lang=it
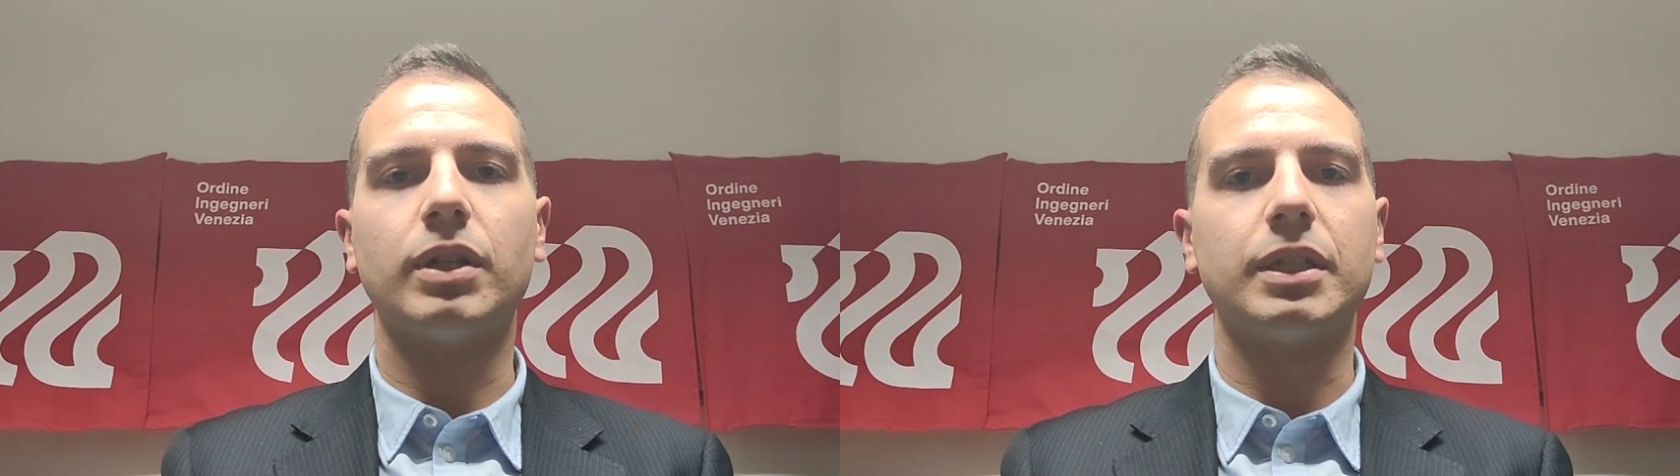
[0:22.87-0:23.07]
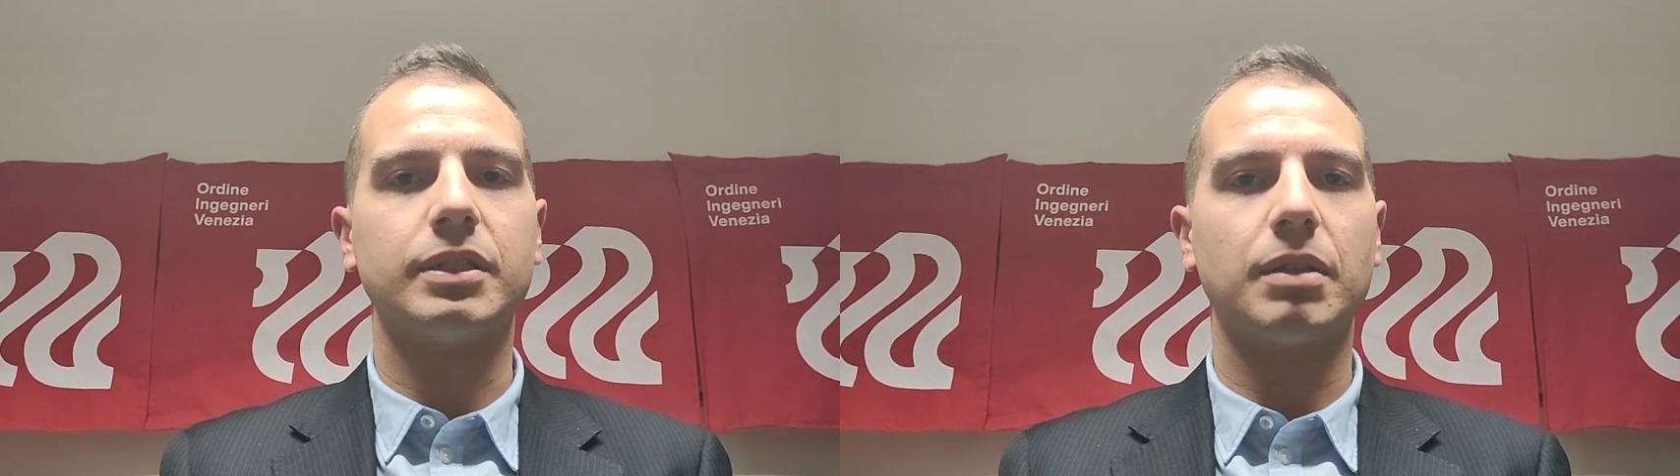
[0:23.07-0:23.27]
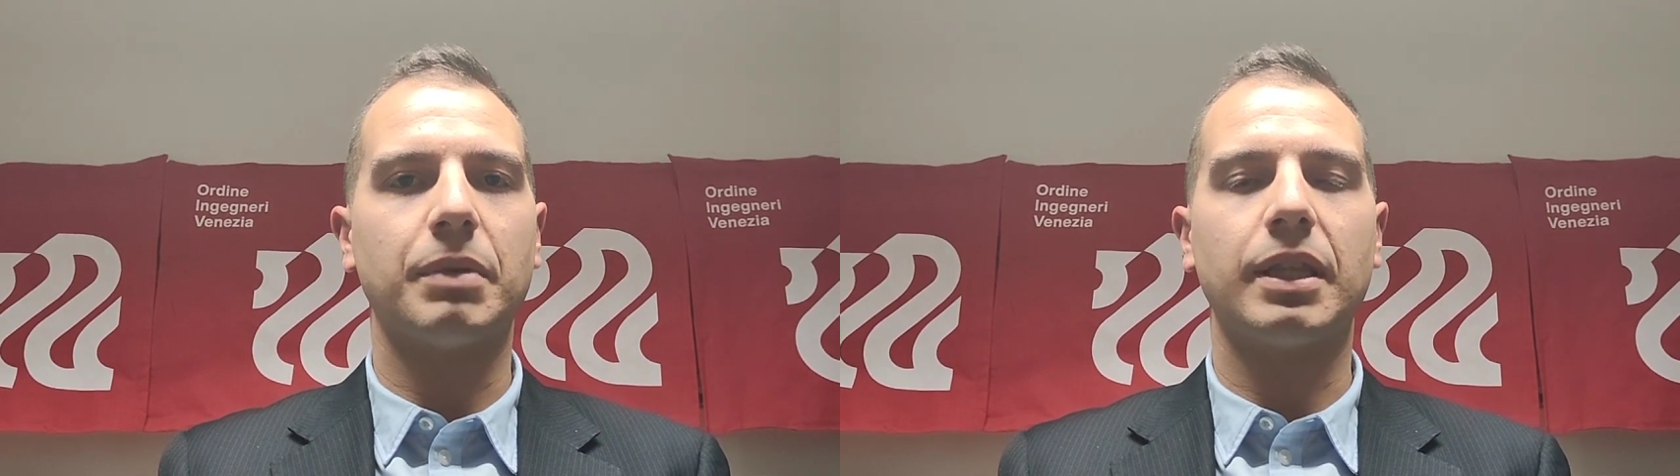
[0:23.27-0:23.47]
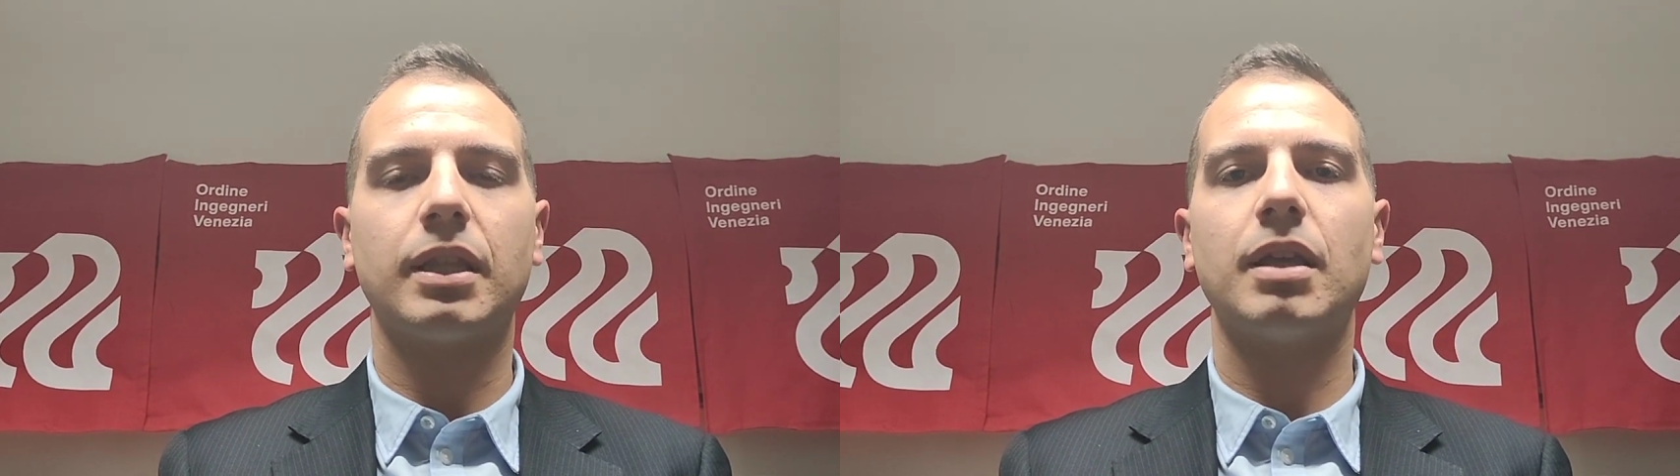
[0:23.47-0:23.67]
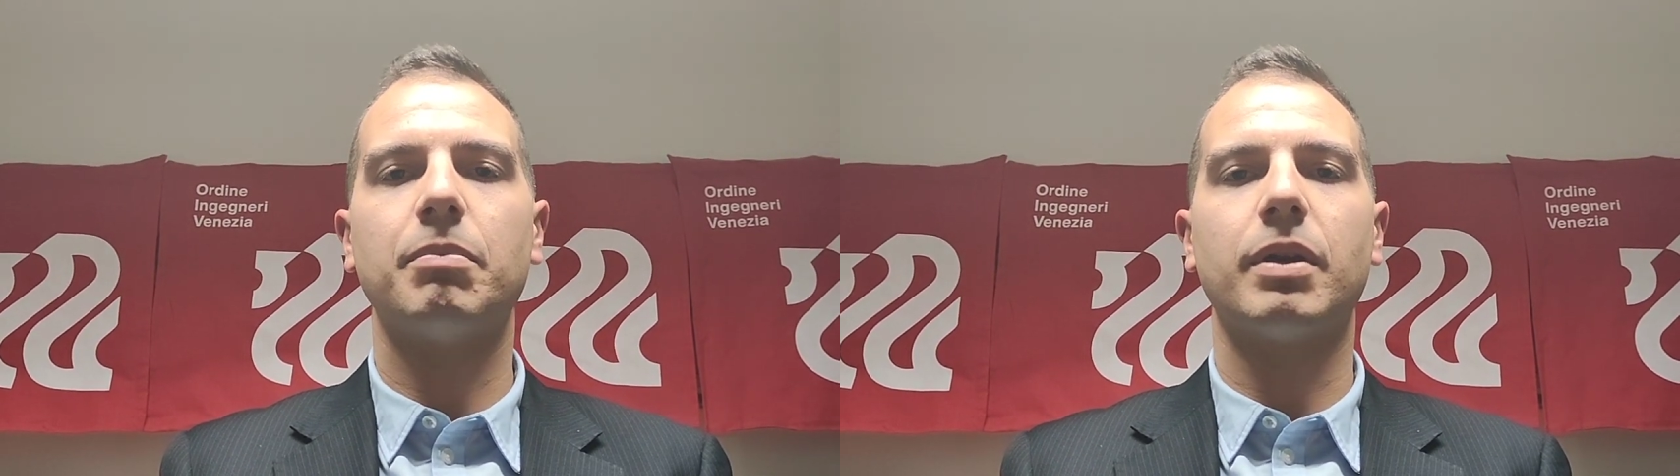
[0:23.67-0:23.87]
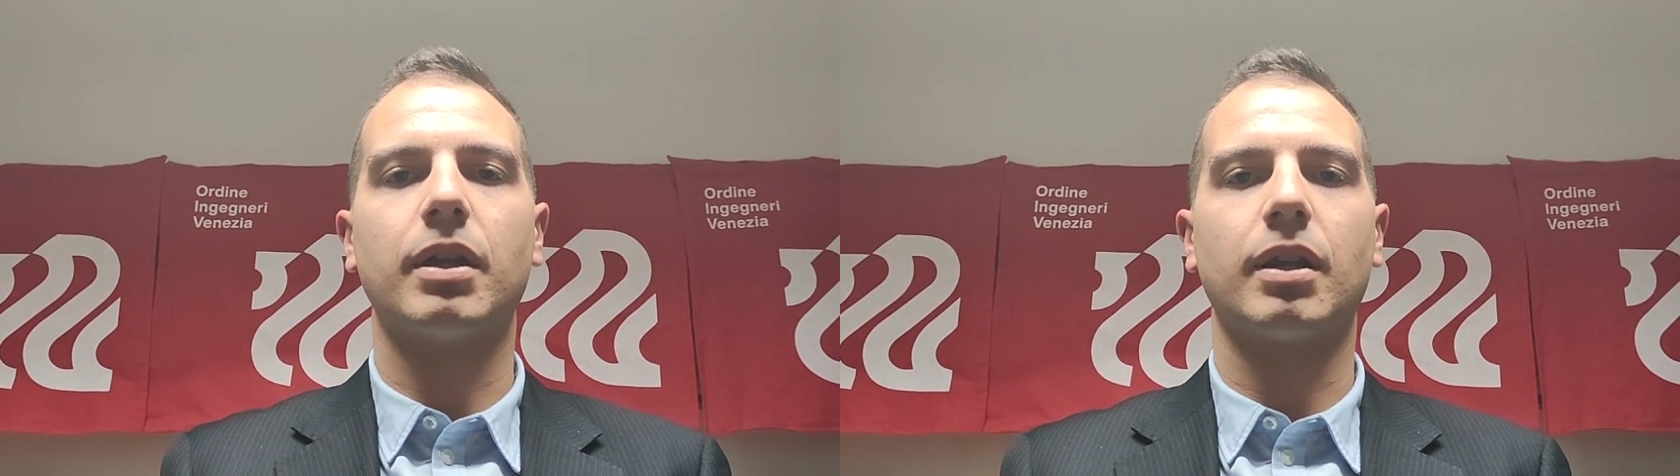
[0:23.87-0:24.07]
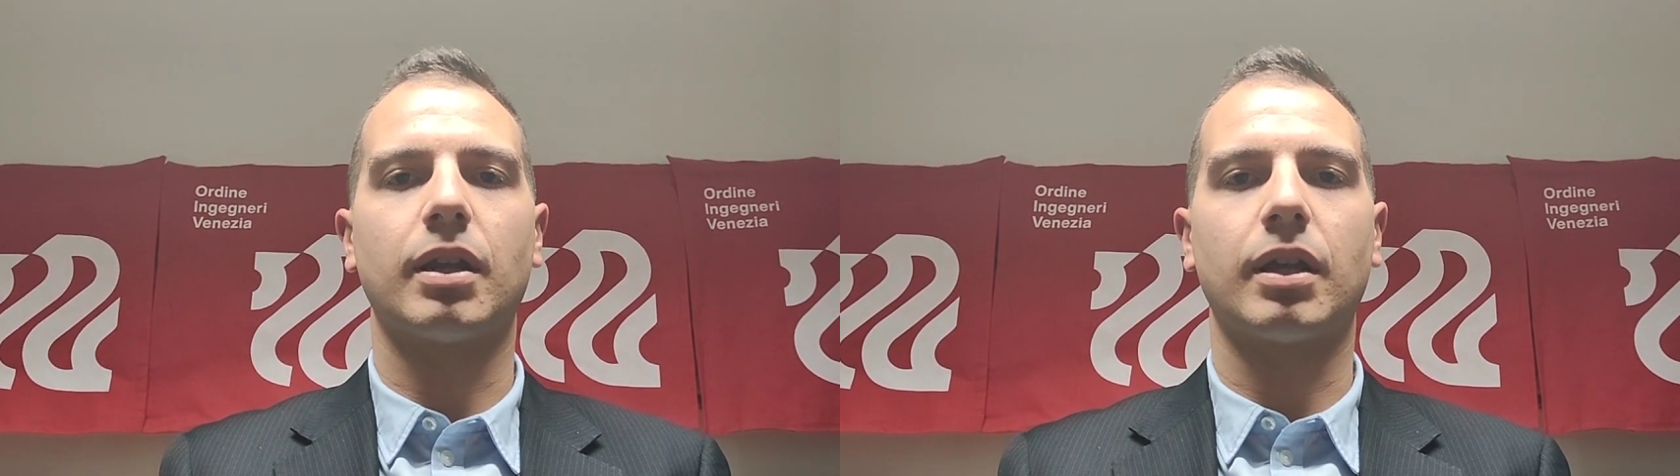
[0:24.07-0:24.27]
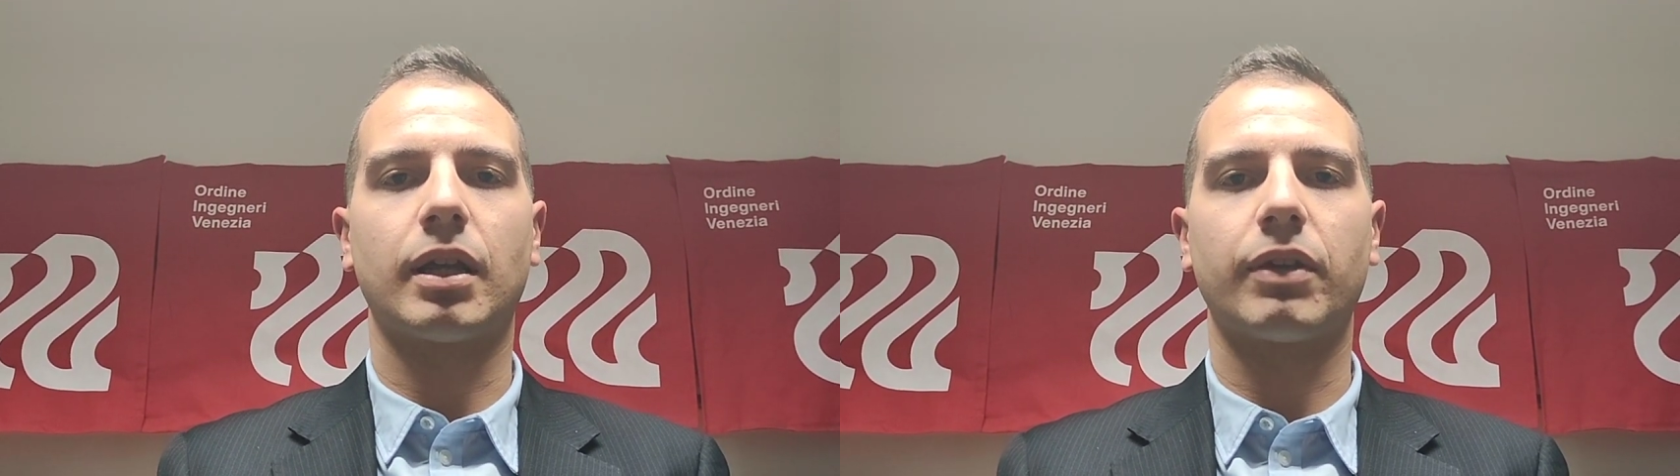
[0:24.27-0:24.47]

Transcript: inizialmente per,